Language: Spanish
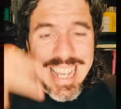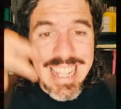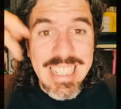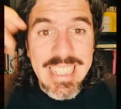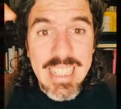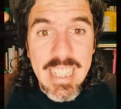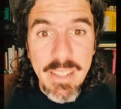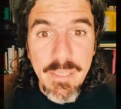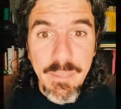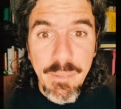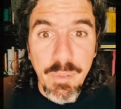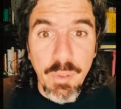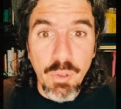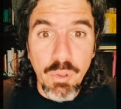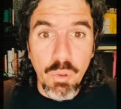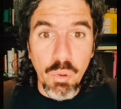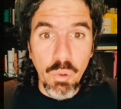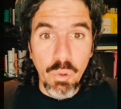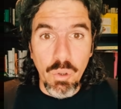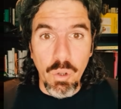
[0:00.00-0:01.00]
y sin
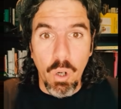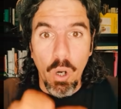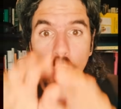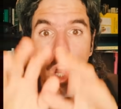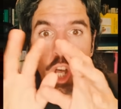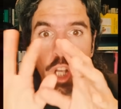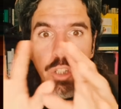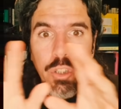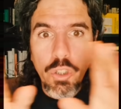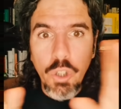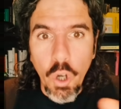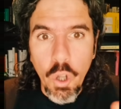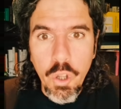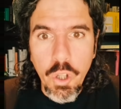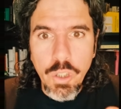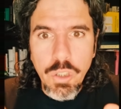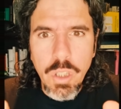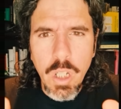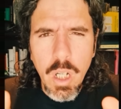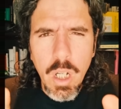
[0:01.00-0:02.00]
futuro.
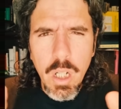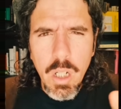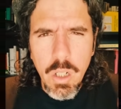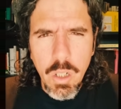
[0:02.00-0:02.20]
Todos